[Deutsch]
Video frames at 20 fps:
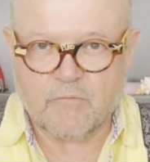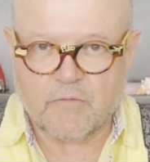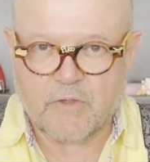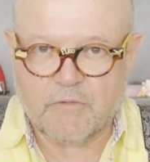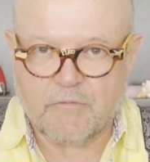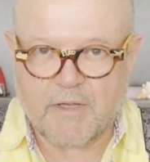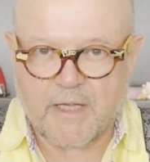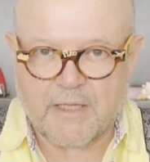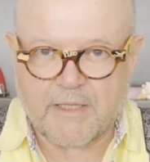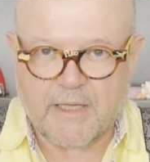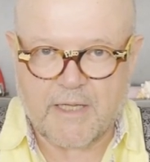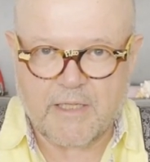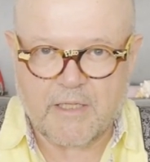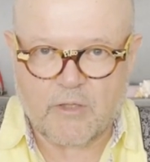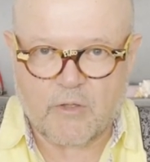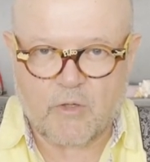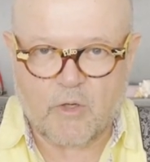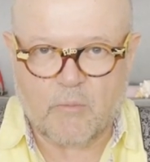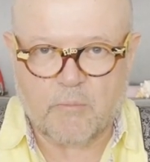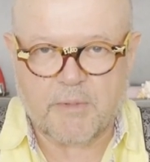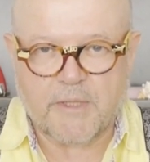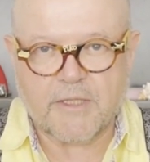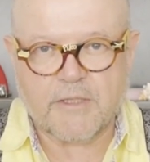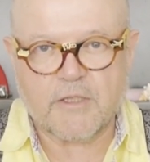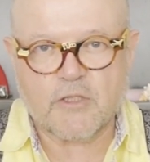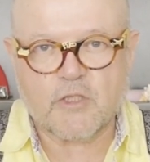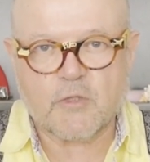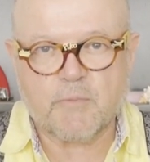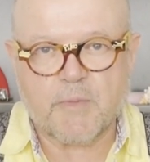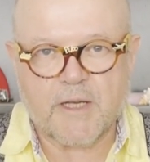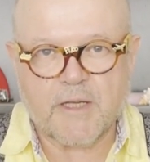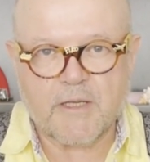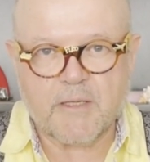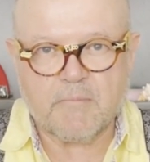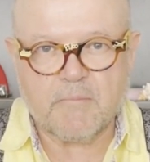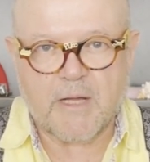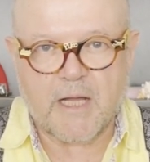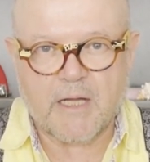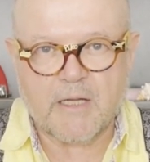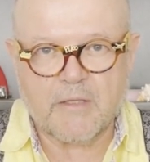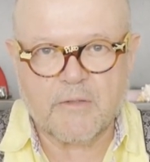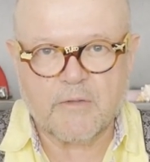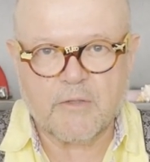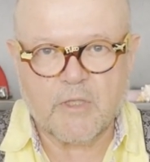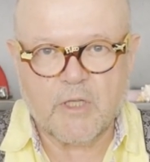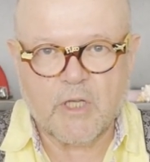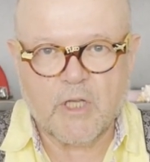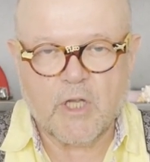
Wir werden eine komplette Spende machen